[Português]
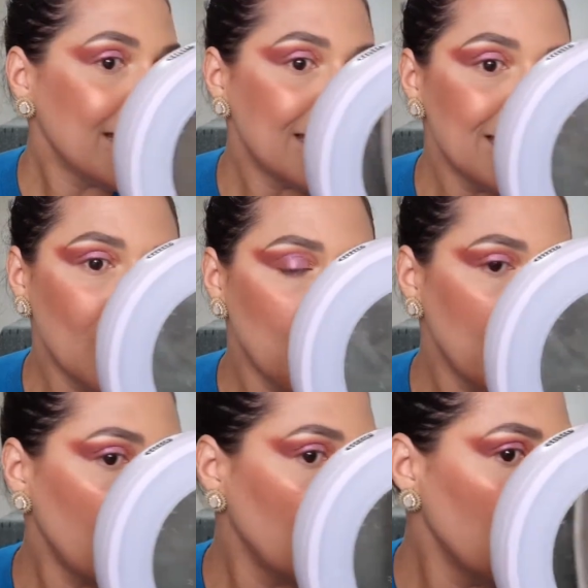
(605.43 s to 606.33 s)
E não
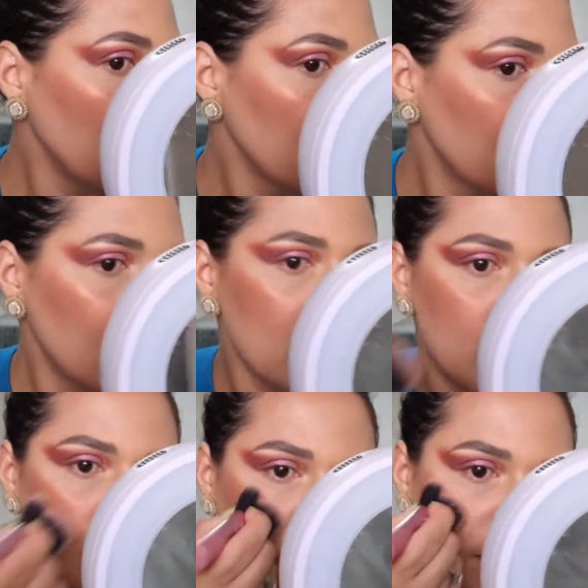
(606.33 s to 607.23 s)
marcou muito
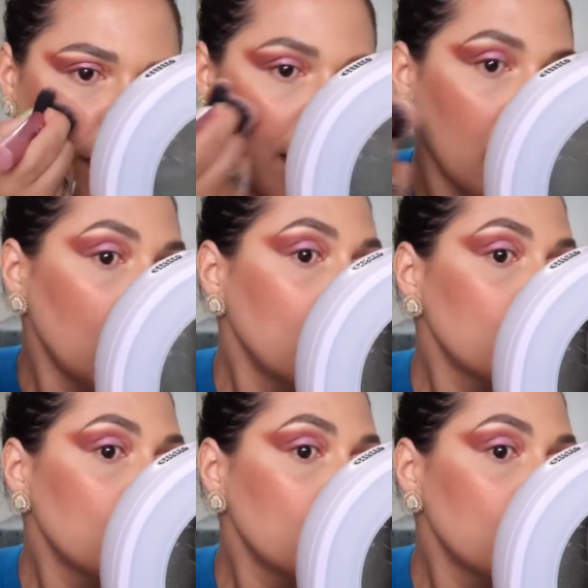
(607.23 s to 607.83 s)
textura, tá?